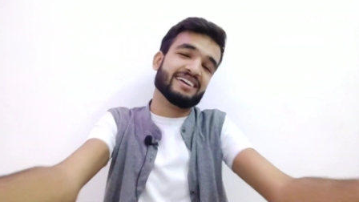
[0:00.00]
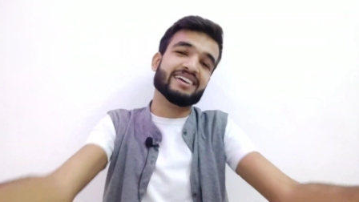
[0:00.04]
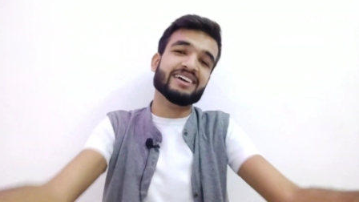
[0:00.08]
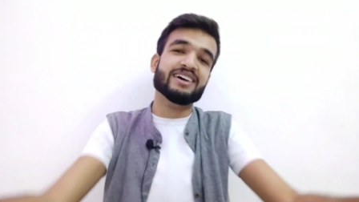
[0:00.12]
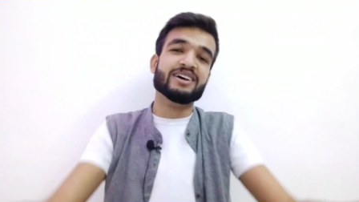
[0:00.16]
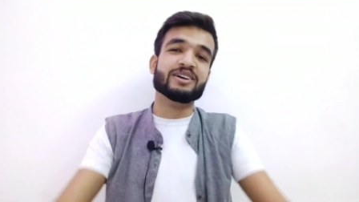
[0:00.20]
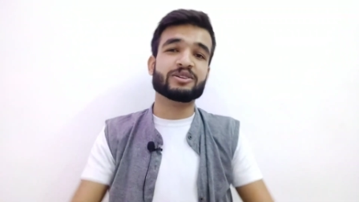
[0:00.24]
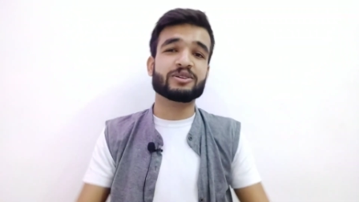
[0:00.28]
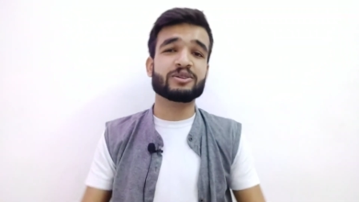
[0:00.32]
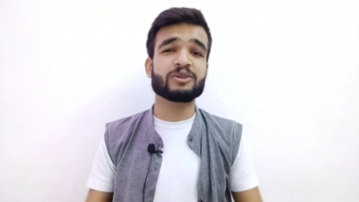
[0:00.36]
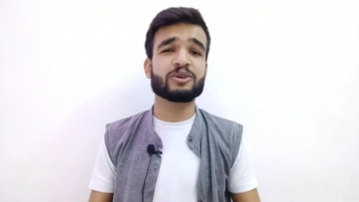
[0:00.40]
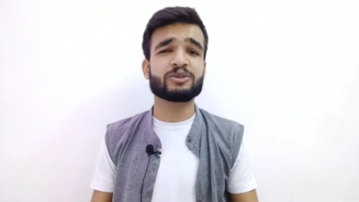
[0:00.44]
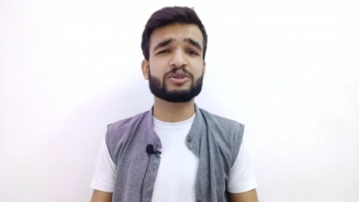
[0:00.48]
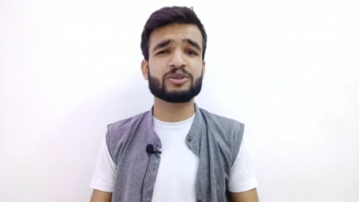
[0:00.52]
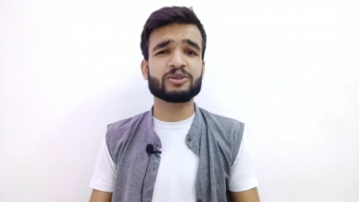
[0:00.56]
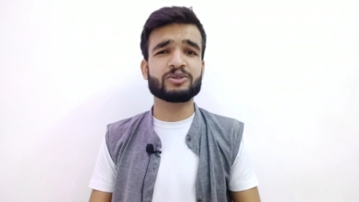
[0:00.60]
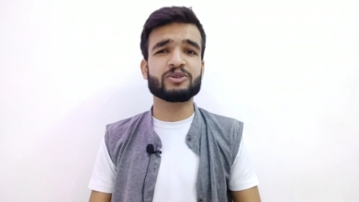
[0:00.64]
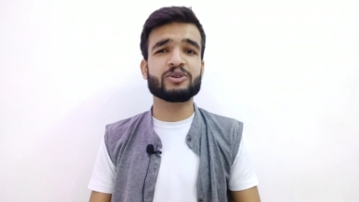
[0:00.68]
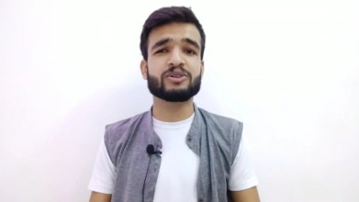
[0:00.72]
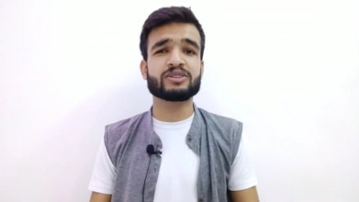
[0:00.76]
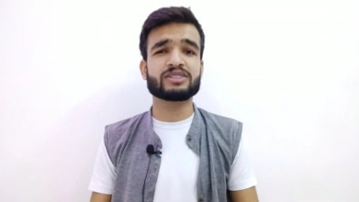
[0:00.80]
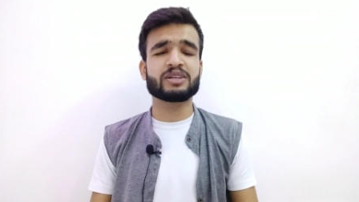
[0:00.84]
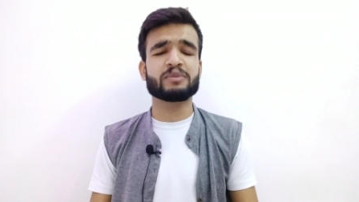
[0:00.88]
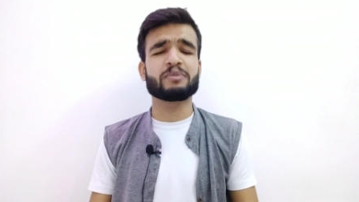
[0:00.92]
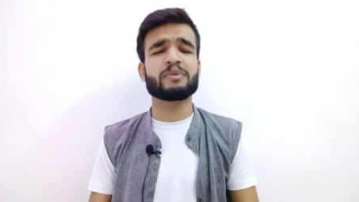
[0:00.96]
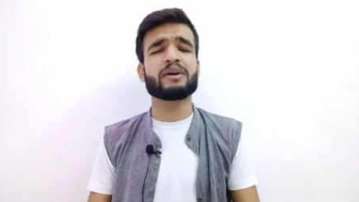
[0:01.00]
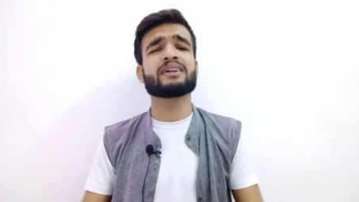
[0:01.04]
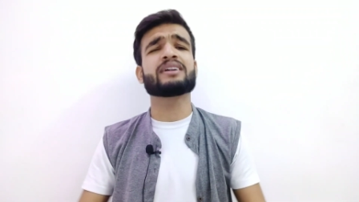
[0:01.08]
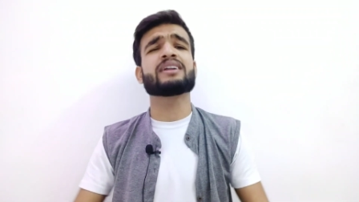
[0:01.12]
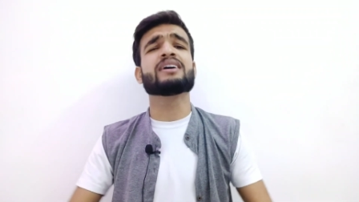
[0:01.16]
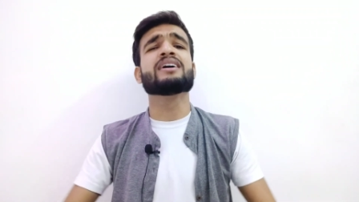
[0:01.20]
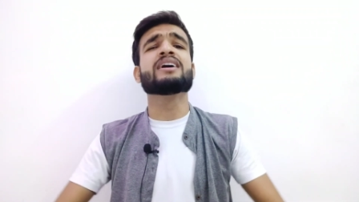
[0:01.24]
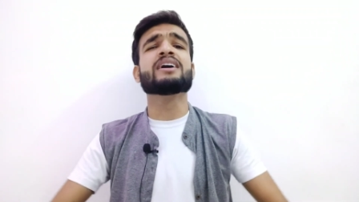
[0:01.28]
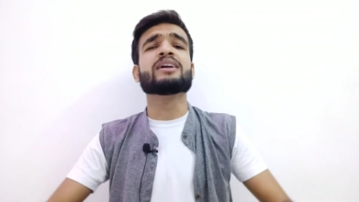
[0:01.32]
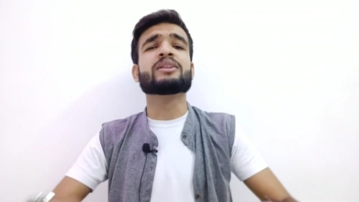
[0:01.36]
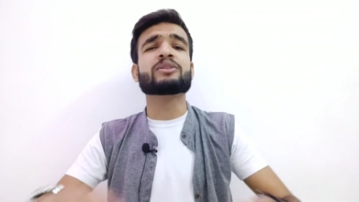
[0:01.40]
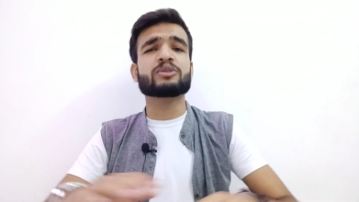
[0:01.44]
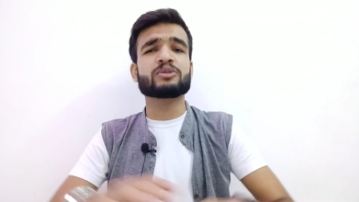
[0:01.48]
तो दोस्तों जोक
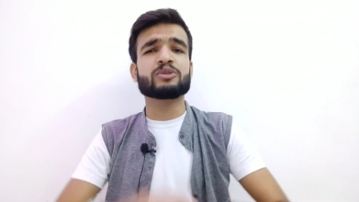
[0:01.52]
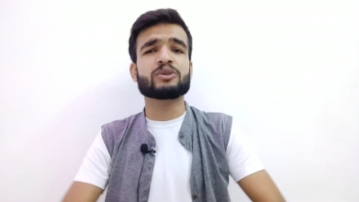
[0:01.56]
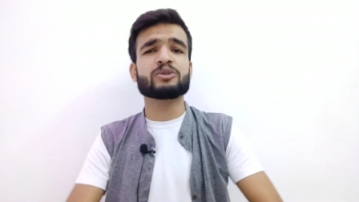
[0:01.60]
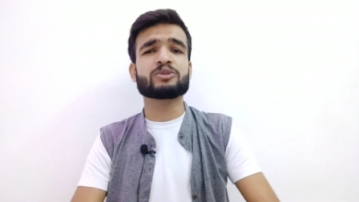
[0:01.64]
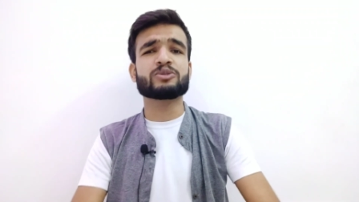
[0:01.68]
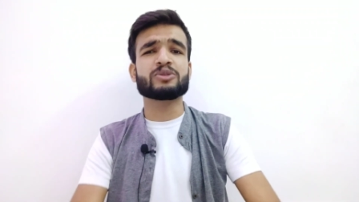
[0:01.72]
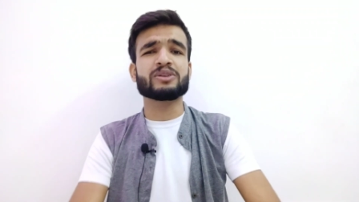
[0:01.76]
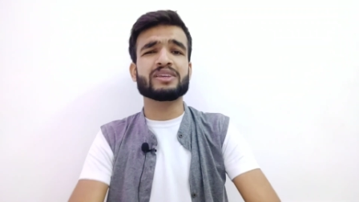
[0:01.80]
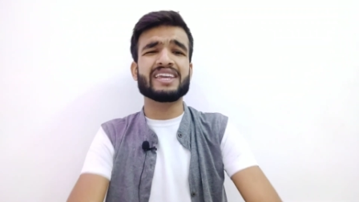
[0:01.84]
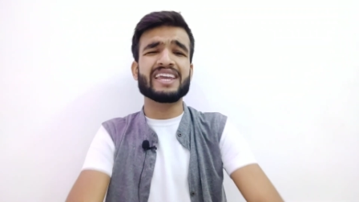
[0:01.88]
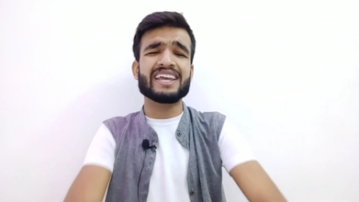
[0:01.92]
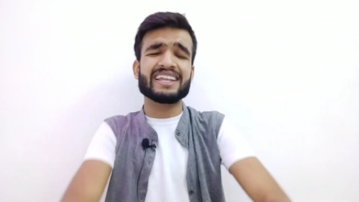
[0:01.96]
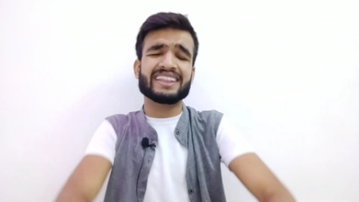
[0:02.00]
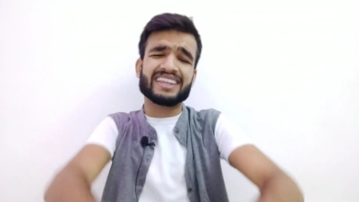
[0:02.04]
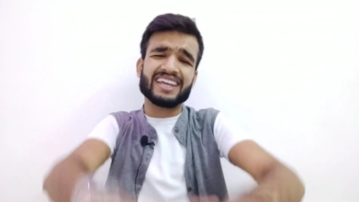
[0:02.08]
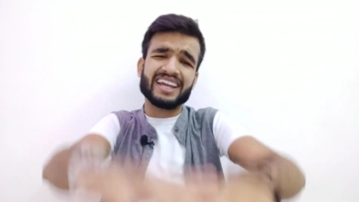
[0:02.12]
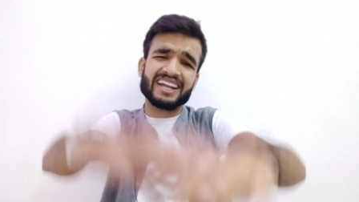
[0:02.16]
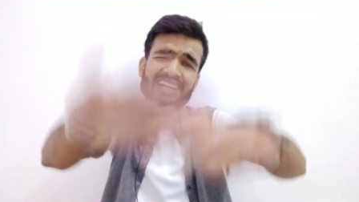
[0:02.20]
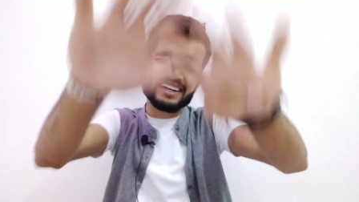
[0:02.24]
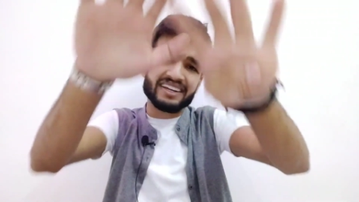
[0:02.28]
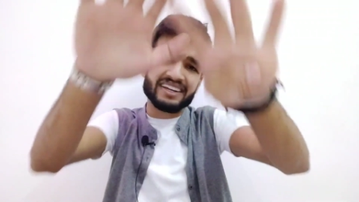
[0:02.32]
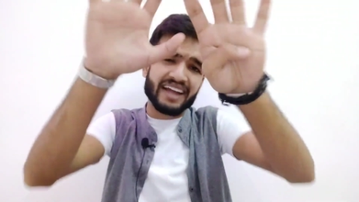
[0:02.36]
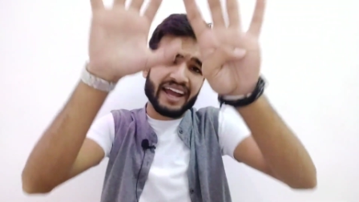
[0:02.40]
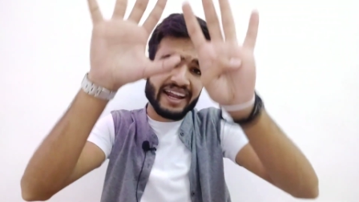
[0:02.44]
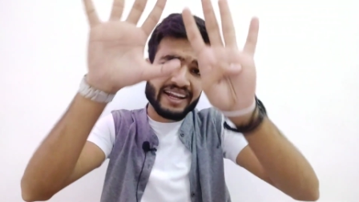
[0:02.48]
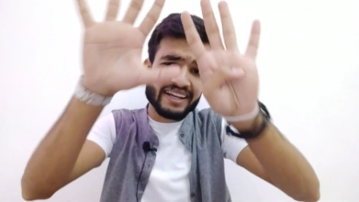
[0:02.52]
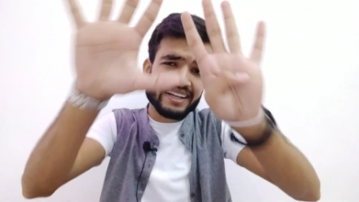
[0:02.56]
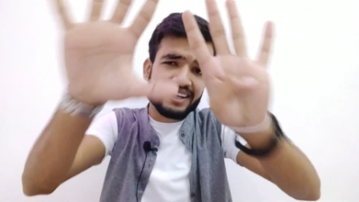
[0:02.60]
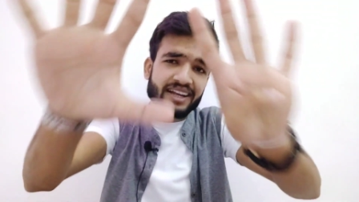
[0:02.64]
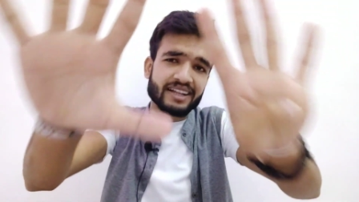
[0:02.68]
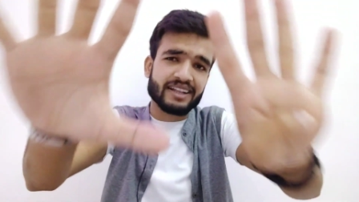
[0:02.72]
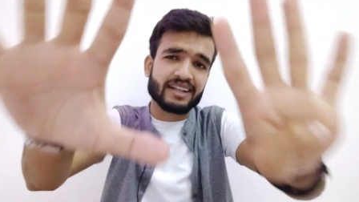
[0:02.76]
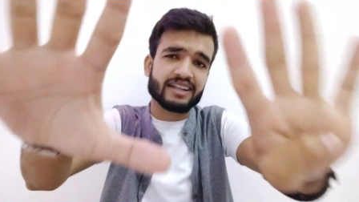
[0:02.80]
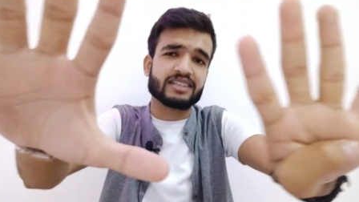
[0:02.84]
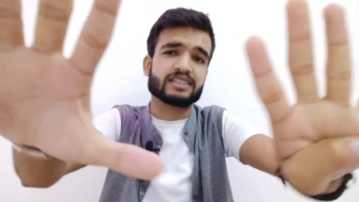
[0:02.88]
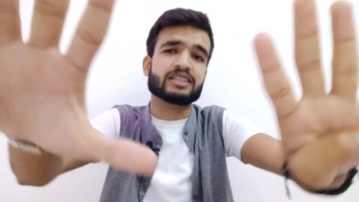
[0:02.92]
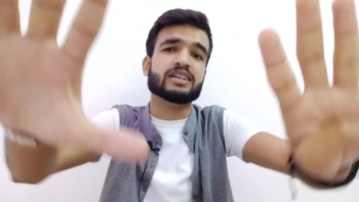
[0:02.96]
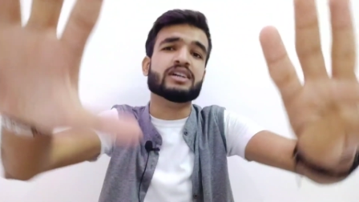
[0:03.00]
सपाट तो दोस्तों ये थे नाइन
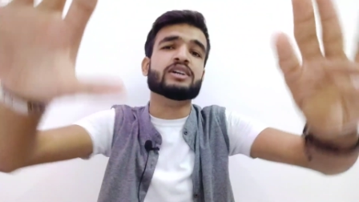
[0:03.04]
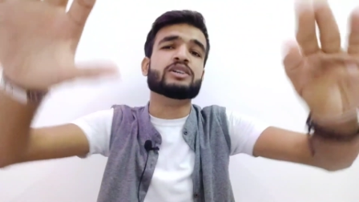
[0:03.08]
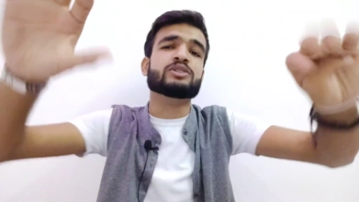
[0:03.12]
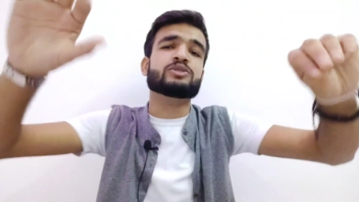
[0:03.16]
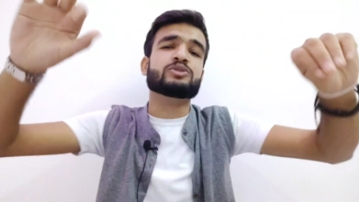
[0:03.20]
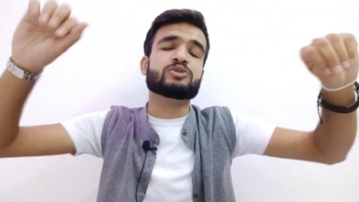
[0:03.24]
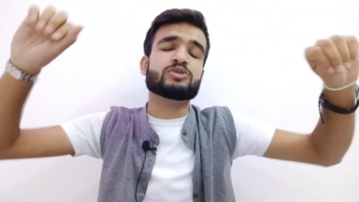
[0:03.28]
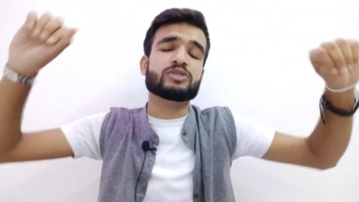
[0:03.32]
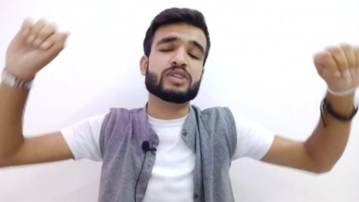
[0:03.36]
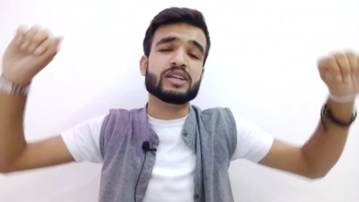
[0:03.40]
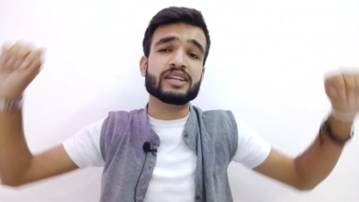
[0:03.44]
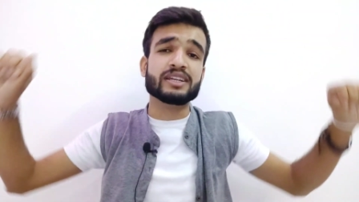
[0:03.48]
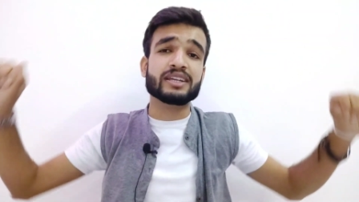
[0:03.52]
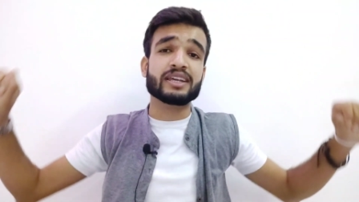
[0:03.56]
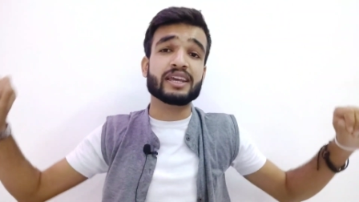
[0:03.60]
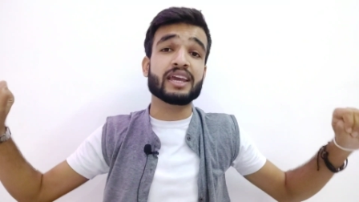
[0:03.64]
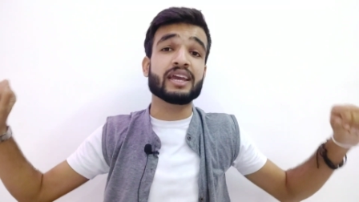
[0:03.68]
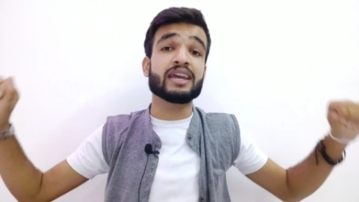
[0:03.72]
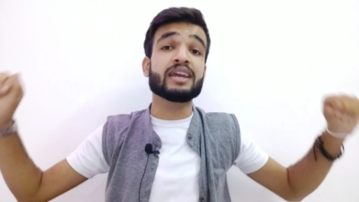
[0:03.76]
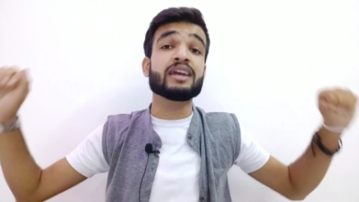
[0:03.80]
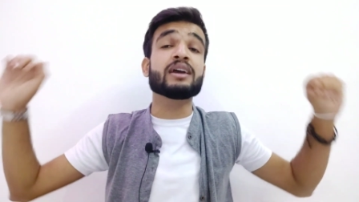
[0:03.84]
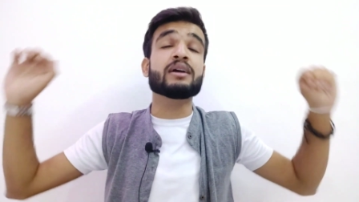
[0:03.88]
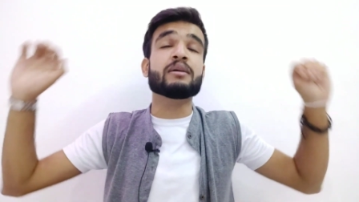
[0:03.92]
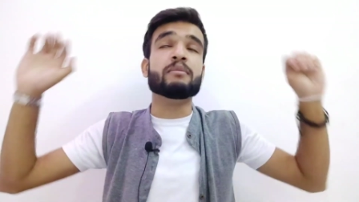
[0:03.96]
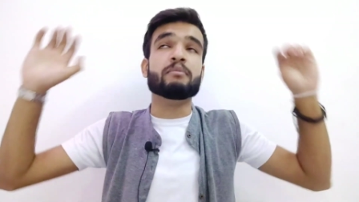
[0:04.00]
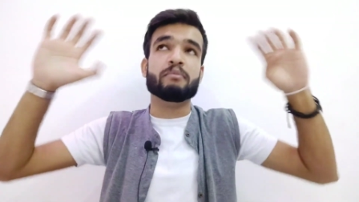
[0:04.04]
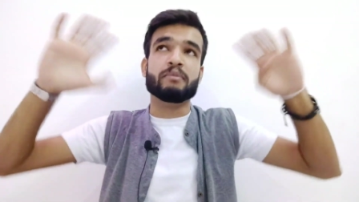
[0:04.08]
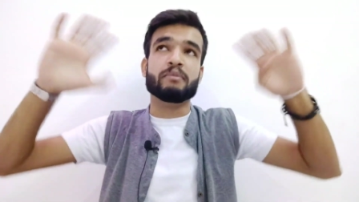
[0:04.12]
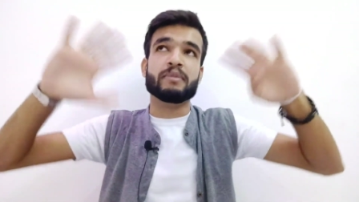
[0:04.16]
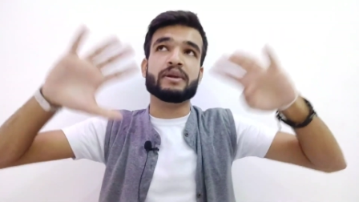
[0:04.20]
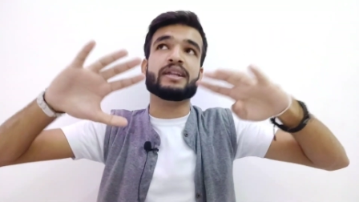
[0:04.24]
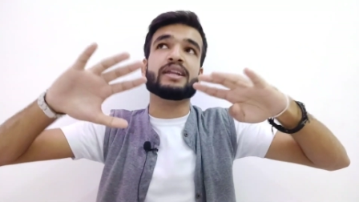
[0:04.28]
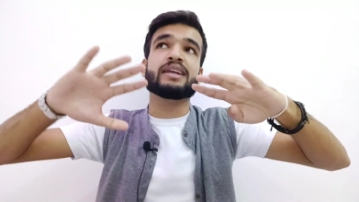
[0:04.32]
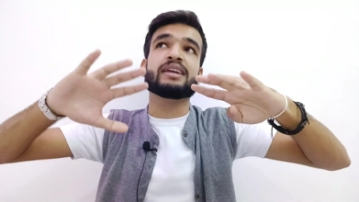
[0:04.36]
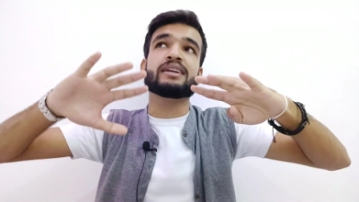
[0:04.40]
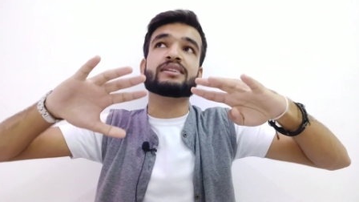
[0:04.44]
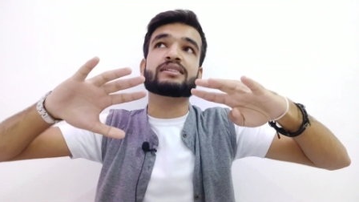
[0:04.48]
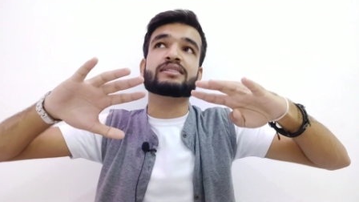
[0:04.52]
कलर जिनके
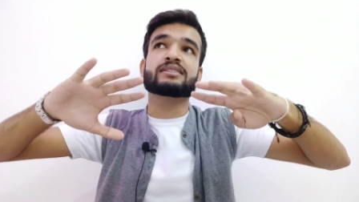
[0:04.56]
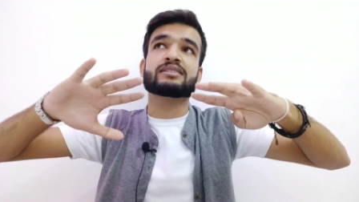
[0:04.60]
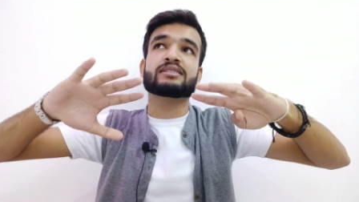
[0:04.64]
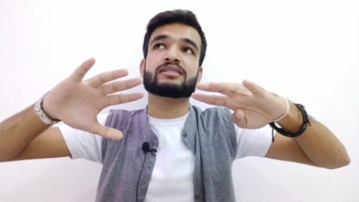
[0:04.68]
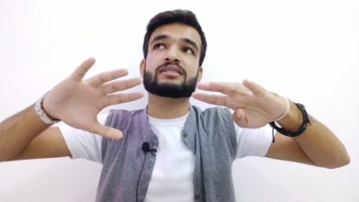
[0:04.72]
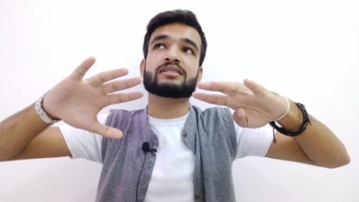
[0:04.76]
मीनिंग्स